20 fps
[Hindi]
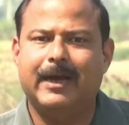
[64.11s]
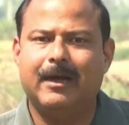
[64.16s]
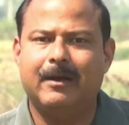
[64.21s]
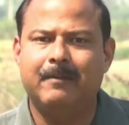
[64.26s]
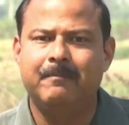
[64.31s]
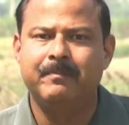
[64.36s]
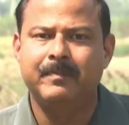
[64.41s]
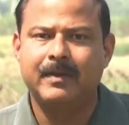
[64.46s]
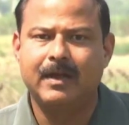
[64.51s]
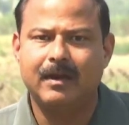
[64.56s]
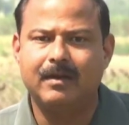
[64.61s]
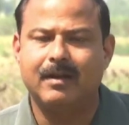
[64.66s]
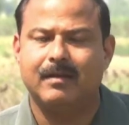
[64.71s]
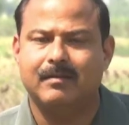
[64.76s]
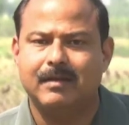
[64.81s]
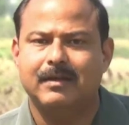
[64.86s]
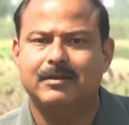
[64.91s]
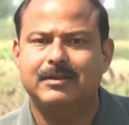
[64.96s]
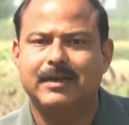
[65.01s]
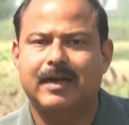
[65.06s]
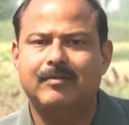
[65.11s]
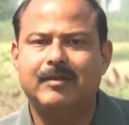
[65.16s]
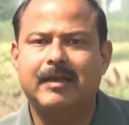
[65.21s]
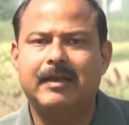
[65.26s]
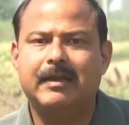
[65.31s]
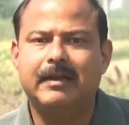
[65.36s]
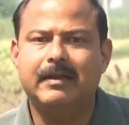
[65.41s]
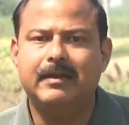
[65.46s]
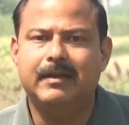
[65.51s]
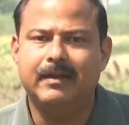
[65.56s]
यह नज़र
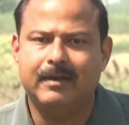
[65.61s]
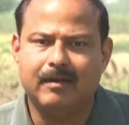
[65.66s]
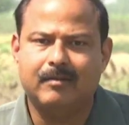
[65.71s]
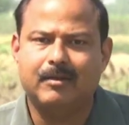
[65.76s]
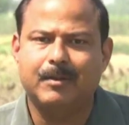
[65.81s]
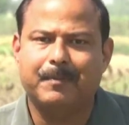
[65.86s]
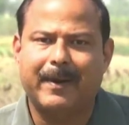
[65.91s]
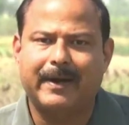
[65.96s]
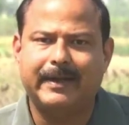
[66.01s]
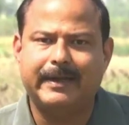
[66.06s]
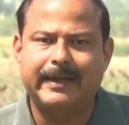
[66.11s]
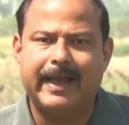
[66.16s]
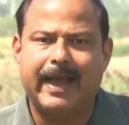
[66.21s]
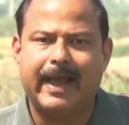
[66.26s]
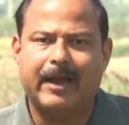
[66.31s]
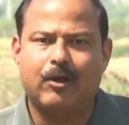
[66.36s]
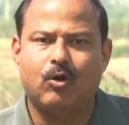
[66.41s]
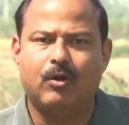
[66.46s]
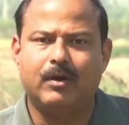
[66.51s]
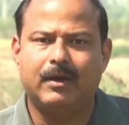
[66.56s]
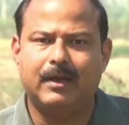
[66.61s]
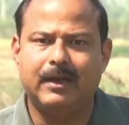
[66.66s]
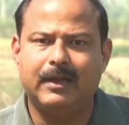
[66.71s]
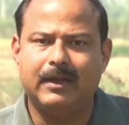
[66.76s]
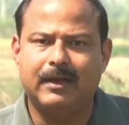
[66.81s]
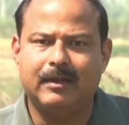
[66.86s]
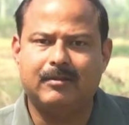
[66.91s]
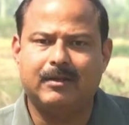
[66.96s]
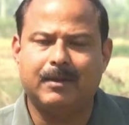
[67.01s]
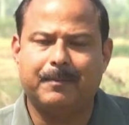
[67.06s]
जाती कि नीरज त्रिपाठी है कौन
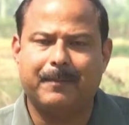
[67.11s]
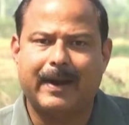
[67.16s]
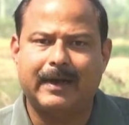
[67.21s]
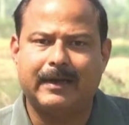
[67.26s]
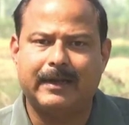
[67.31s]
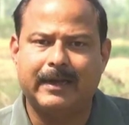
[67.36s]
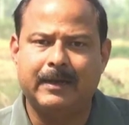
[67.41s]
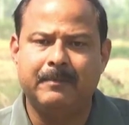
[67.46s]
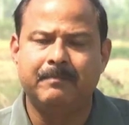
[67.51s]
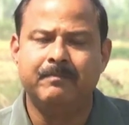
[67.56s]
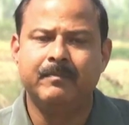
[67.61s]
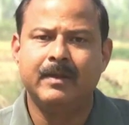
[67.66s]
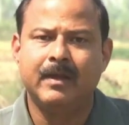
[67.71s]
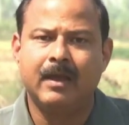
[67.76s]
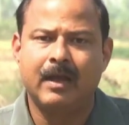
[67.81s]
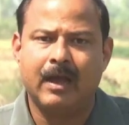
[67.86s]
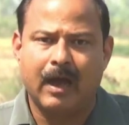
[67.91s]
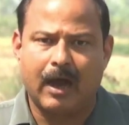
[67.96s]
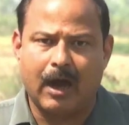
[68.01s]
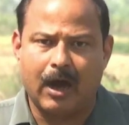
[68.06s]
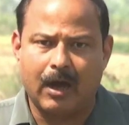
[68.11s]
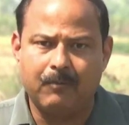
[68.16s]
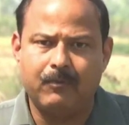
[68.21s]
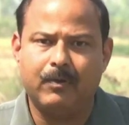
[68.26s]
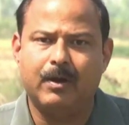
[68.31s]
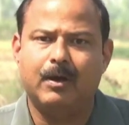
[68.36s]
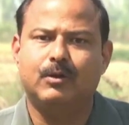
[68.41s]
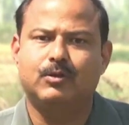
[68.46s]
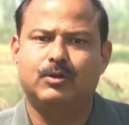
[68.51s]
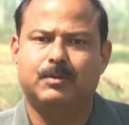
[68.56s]
नीरज त्रिपाठी
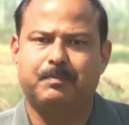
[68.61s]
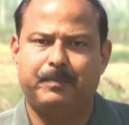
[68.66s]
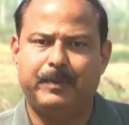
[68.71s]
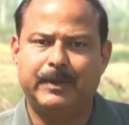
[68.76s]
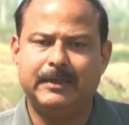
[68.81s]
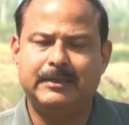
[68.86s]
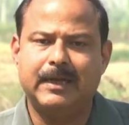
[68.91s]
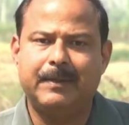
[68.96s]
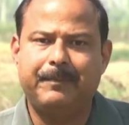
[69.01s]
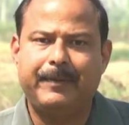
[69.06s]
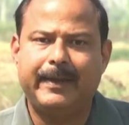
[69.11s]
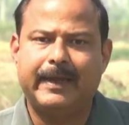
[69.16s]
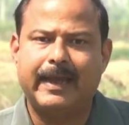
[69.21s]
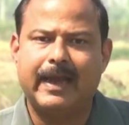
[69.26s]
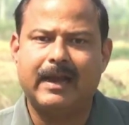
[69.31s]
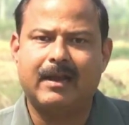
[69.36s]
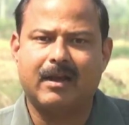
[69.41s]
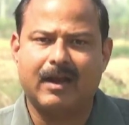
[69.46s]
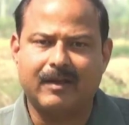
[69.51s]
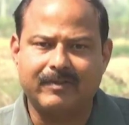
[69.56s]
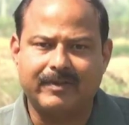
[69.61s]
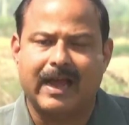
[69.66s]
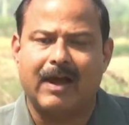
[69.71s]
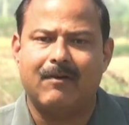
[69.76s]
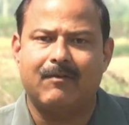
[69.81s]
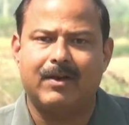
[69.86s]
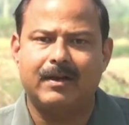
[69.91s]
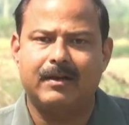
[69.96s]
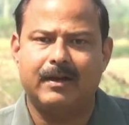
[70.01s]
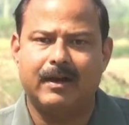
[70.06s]
बीजेपी के
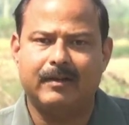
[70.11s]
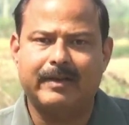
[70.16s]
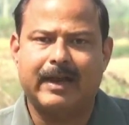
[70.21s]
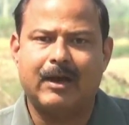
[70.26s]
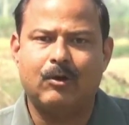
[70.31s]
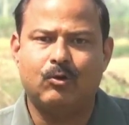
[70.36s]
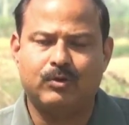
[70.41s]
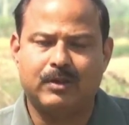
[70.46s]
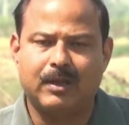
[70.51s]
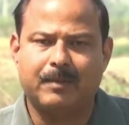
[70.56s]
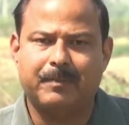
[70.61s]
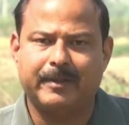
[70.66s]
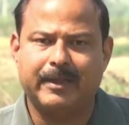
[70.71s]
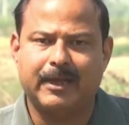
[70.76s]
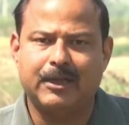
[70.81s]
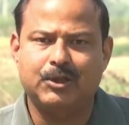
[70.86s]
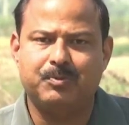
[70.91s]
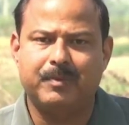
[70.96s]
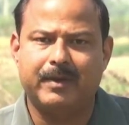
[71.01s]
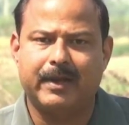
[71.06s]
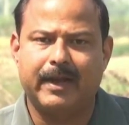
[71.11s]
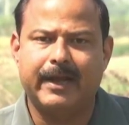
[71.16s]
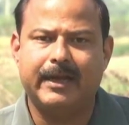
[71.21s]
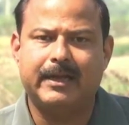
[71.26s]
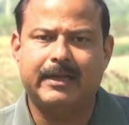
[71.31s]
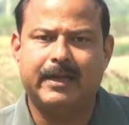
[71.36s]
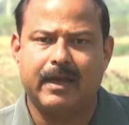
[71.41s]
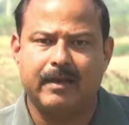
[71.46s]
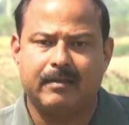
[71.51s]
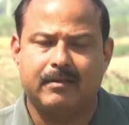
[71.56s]
कद्दावर नेता उत्तर प्रदेश में रहे
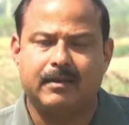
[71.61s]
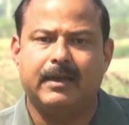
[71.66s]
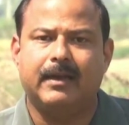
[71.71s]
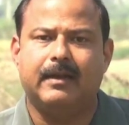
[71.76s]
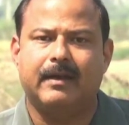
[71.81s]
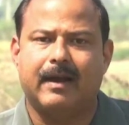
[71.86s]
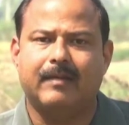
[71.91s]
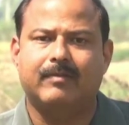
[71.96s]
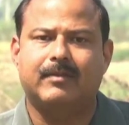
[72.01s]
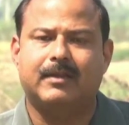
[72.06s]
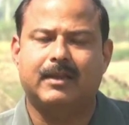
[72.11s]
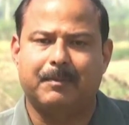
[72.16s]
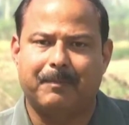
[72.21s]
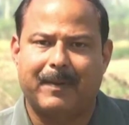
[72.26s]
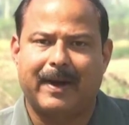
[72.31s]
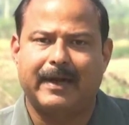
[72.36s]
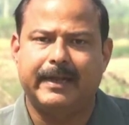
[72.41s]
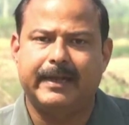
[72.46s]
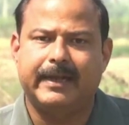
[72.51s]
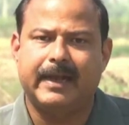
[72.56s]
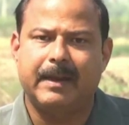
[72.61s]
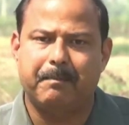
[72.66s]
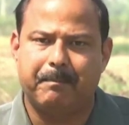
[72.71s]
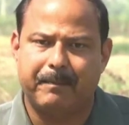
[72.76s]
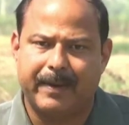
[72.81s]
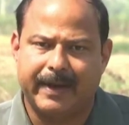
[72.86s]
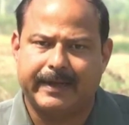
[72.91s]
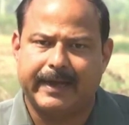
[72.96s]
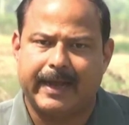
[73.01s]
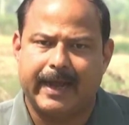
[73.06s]
केसरीनाथ त्रिपाठी के
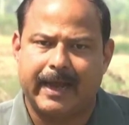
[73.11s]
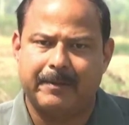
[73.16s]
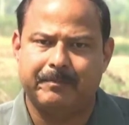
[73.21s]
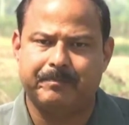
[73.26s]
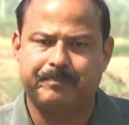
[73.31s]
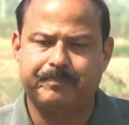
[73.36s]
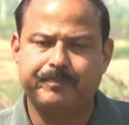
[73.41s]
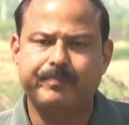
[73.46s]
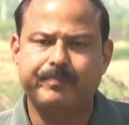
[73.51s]
बेटे हैं